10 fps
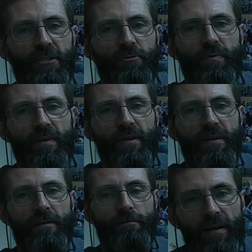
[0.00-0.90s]

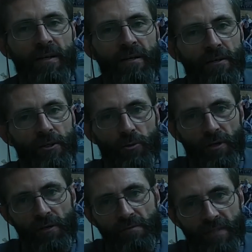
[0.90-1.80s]
człowieka,
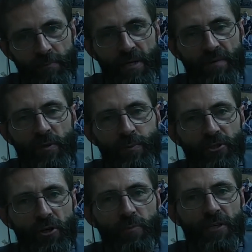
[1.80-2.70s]
która
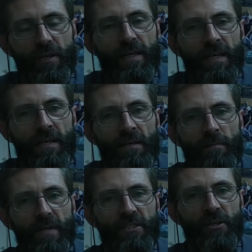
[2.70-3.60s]
najprawdopodobniej
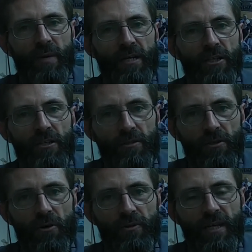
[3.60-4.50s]
będzie bardziej
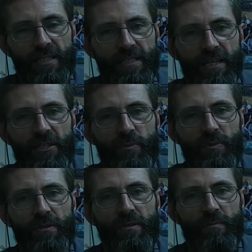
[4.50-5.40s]
zgodna z
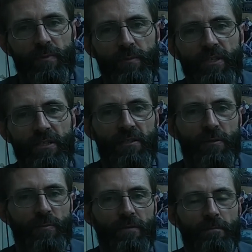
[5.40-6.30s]
danymi
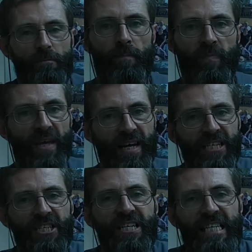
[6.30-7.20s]
biblijnymi. Na
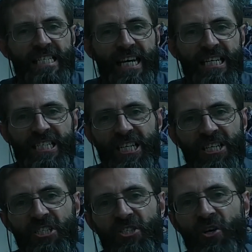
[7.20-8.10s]
razie zarys
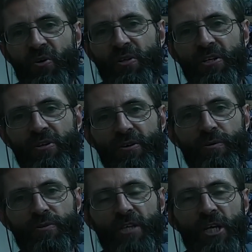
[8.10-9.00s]
historii
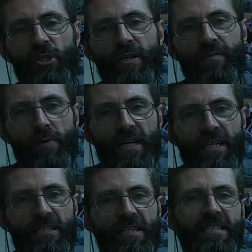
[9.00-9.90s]
ludzkiej, który
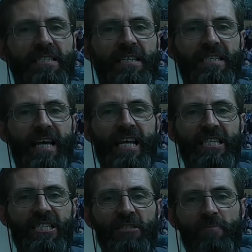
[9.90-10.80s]
wyłania się ze
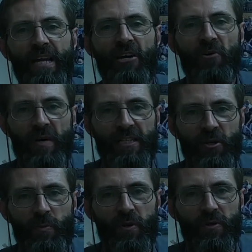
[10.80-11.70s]
znalezisk
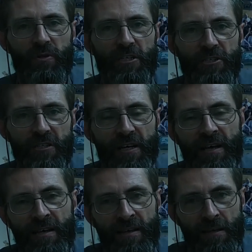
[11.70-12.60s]
paleoantropologicznych,
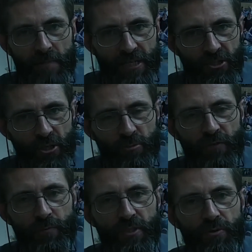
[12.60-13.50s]
bardzo dobrze
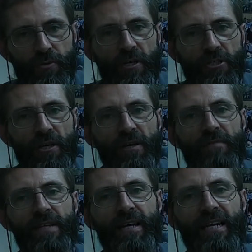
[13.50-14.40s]
wpisuje się
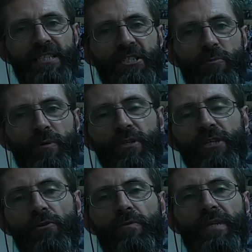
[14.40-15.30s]
w narrację
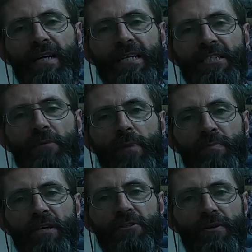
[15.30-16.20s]
biblijną, w narrację
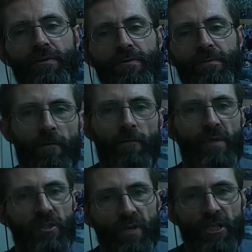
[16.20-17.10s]
papieską.
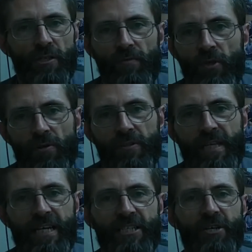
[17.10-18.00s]
Wpisuje się w to
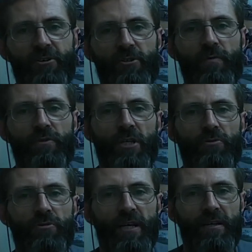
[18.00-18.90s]
także rodowód
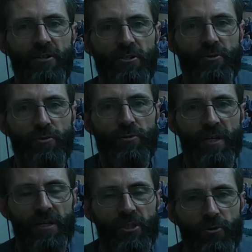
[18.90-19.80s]
Jezusa
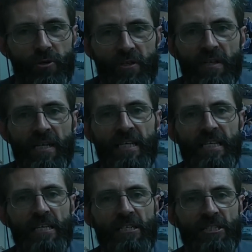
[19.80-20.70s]
Chrystusa, który
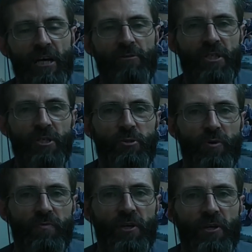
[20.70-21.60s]
stał się
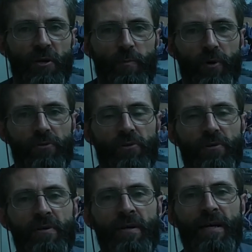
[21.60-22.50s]
człowiekiem po
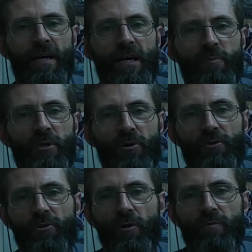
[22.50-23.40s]
to, aby
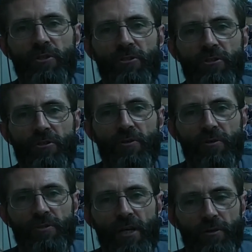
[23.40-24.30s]
odnowić
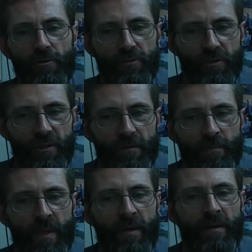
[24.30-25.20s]
rodzaj ludzki,
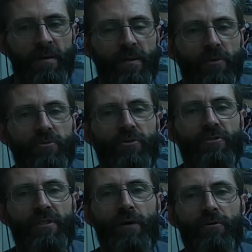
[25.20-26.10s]
to co
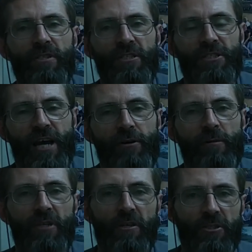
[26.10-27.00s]
stało się z
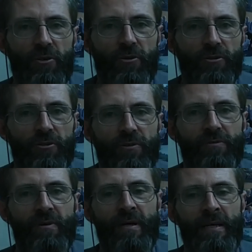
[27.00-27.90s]
ciałem, cielesnością,